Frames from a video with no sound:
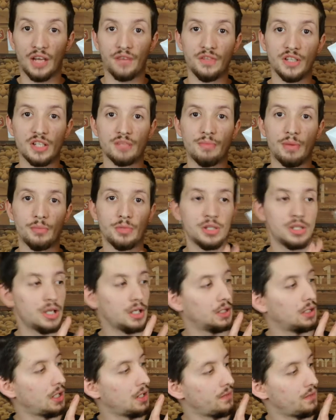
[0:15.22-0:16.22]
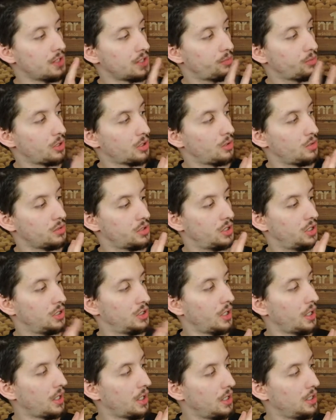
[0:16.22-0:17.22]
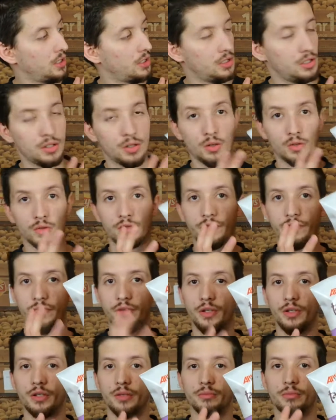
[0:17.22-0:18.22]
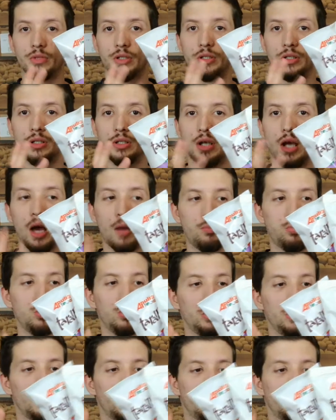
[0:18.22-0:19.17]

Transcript: więc mam dzisiaj dla was przekąski tarali od firmy Apulia